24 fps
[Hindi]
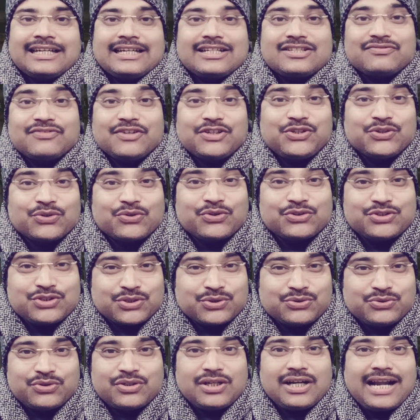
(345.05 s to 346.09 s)
इस वीडियो को
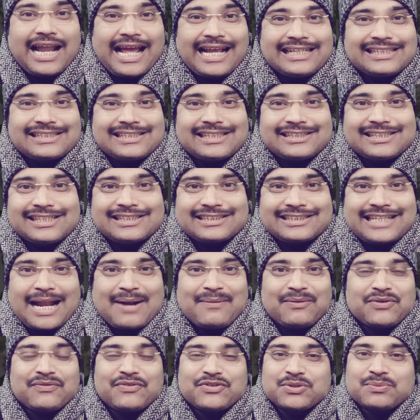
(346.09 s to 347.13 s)
जरूर लाइक से
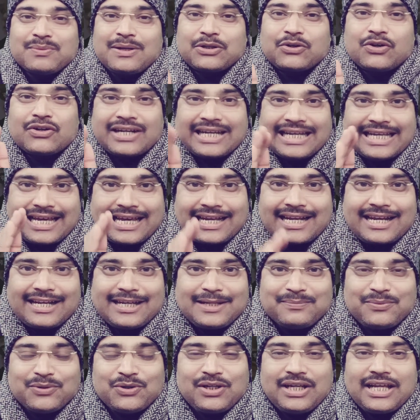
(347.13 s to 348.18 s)
सब्सक्राइब नोटिफिकेशन को क्लिक करना
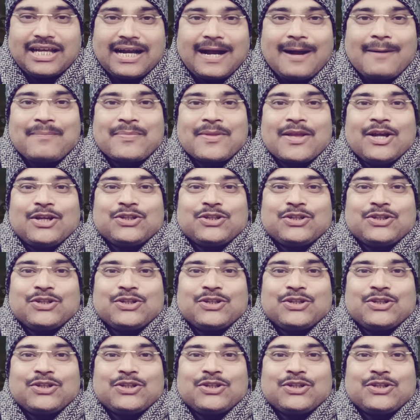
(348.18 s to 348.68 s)
नहीं भूलेगा